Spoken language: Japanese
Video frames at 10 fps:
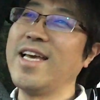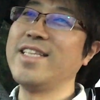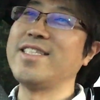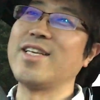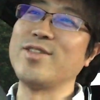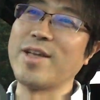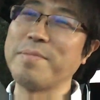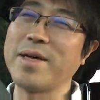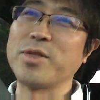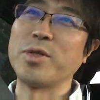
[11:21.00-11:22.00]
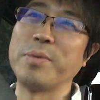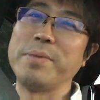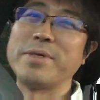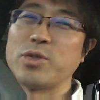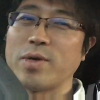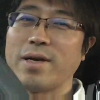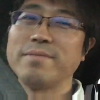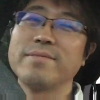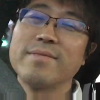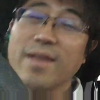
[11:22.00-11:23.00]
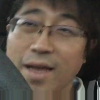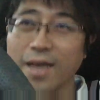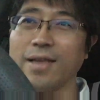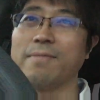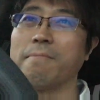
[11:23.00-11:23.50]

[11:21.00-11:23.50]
エンジェルナンバーとでも言いましょうか。はい、